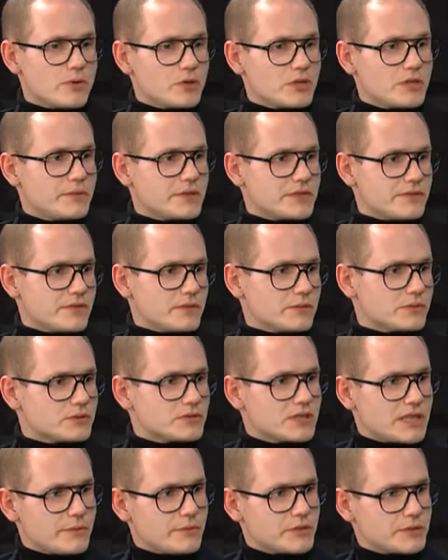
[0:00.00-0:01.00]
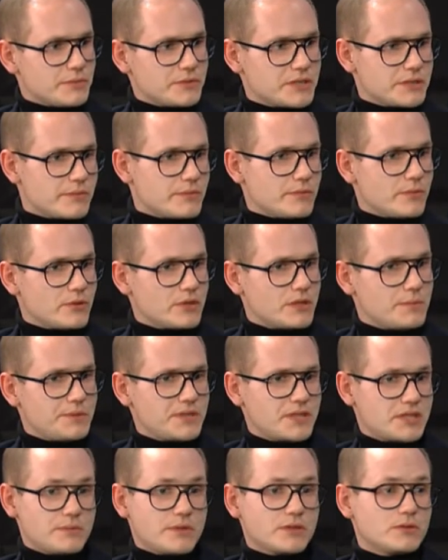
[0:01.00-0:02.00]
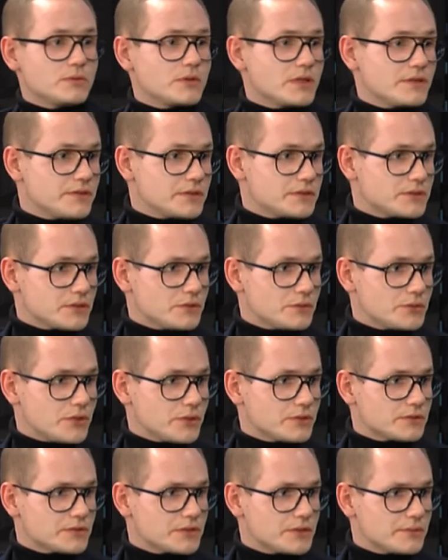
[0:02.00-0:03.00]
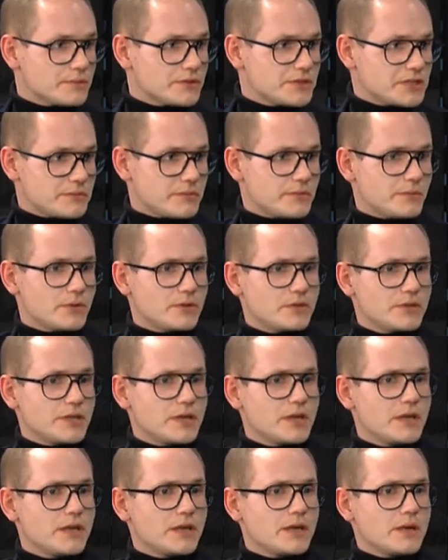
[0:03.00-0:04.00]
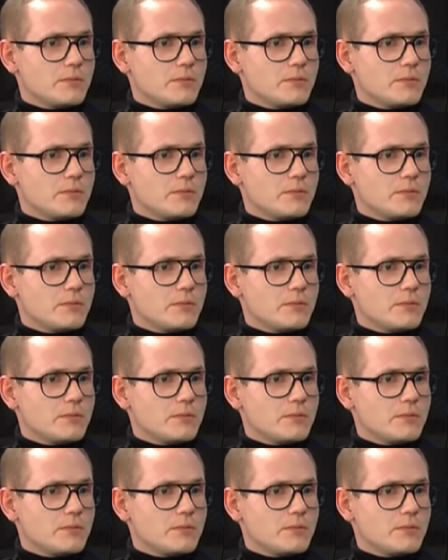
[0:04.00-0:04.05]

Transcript: mogli mieć swoją tożsamość, będziemy mogli pisać maturę w języku śląskim, będziemy mogli